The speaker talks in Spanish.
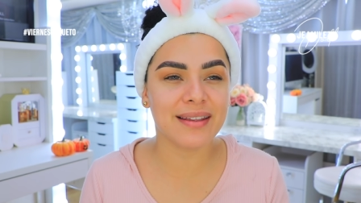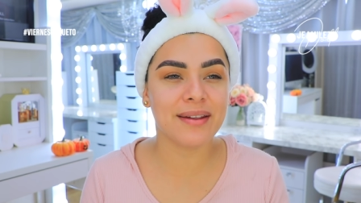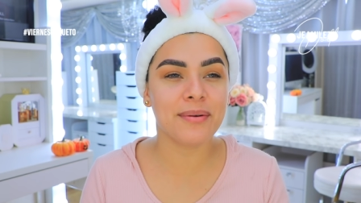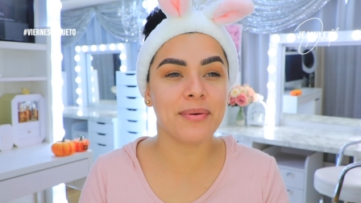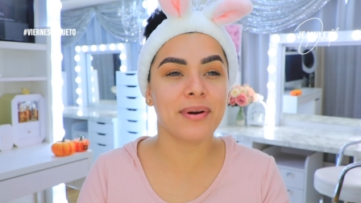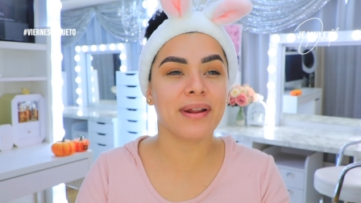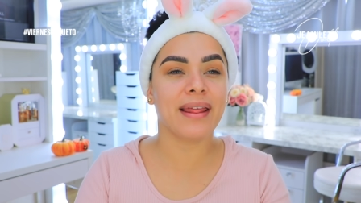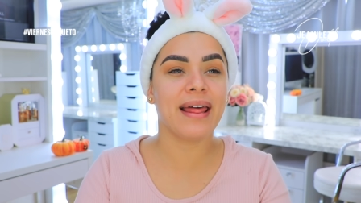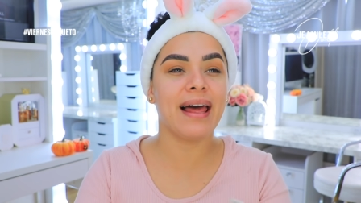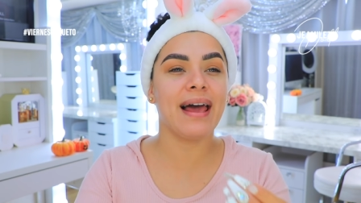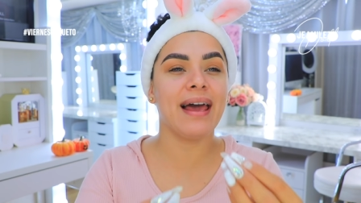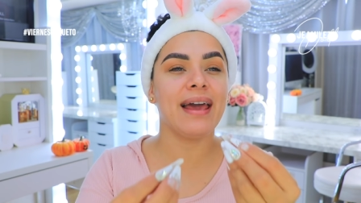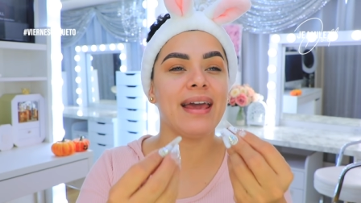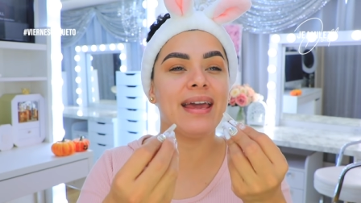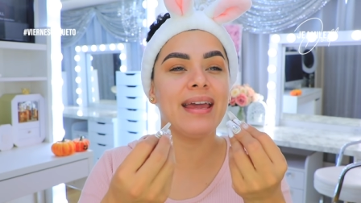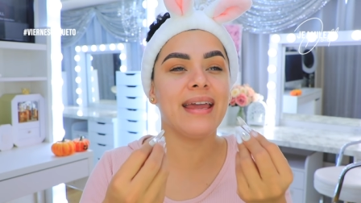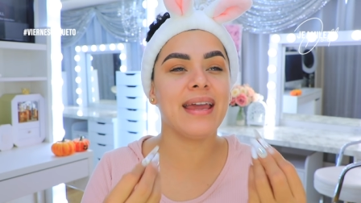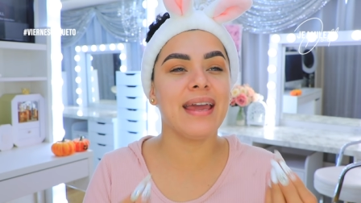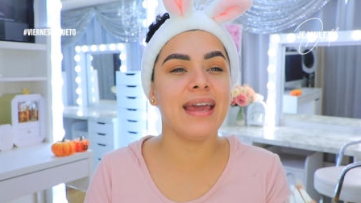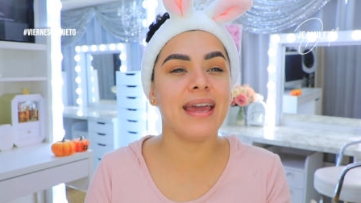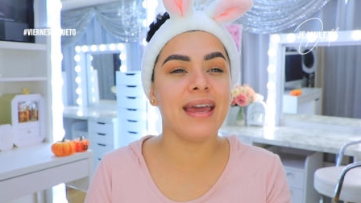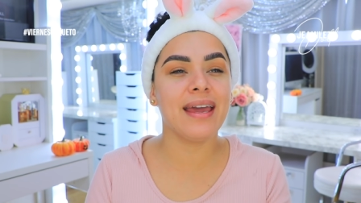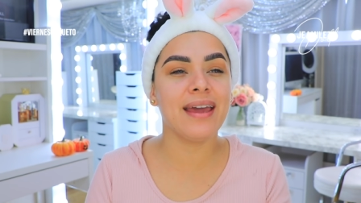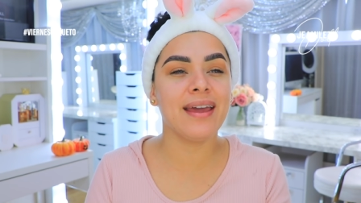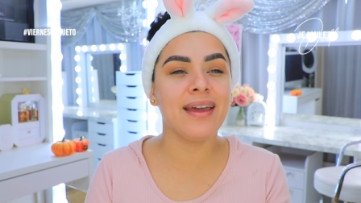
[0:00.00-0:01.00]
De verdad,
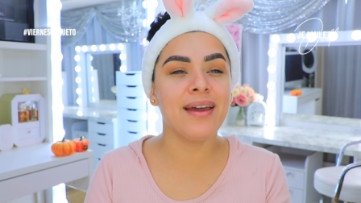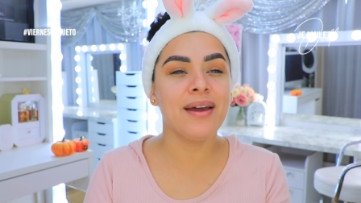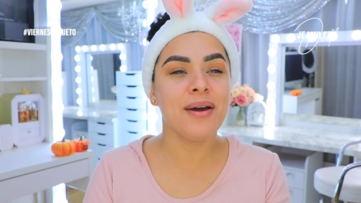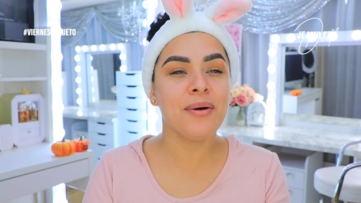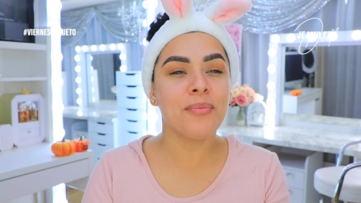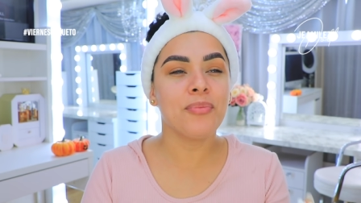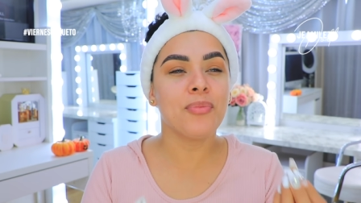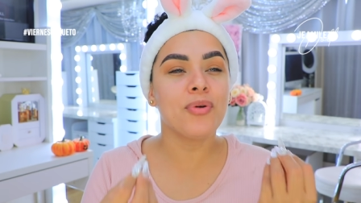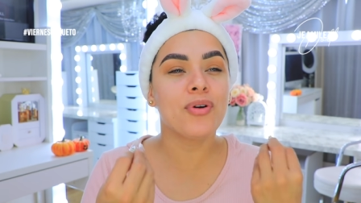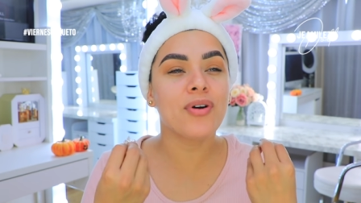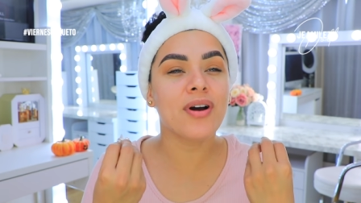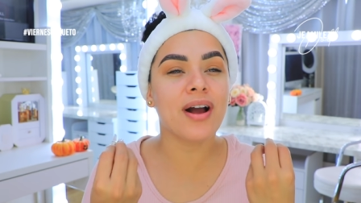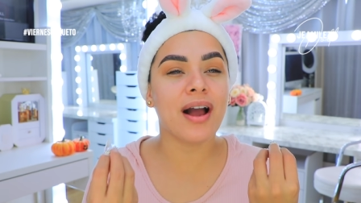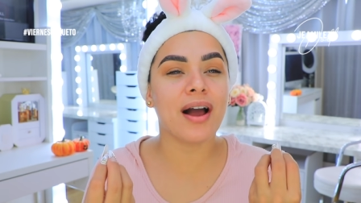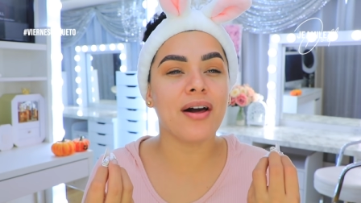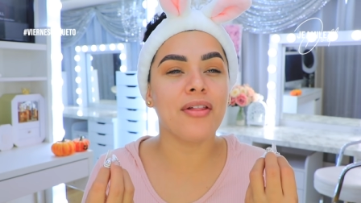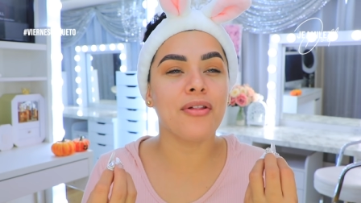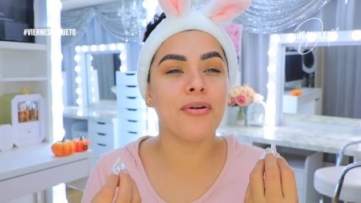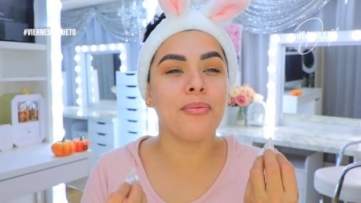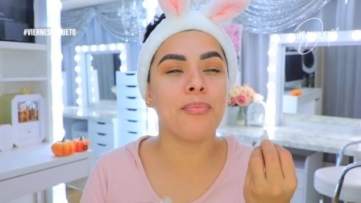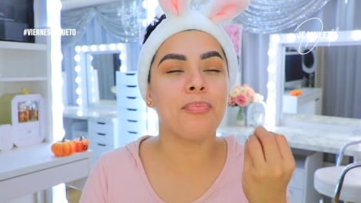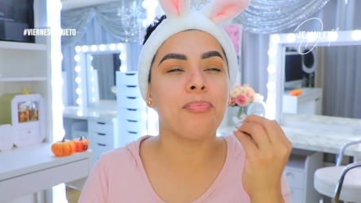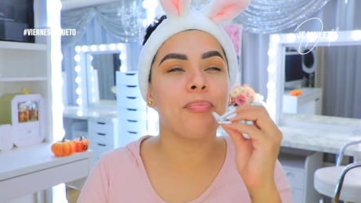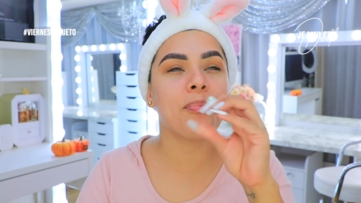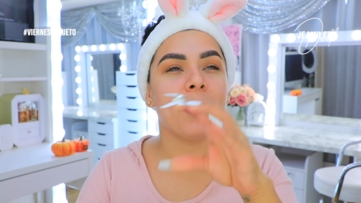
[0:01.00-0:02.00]
he buscado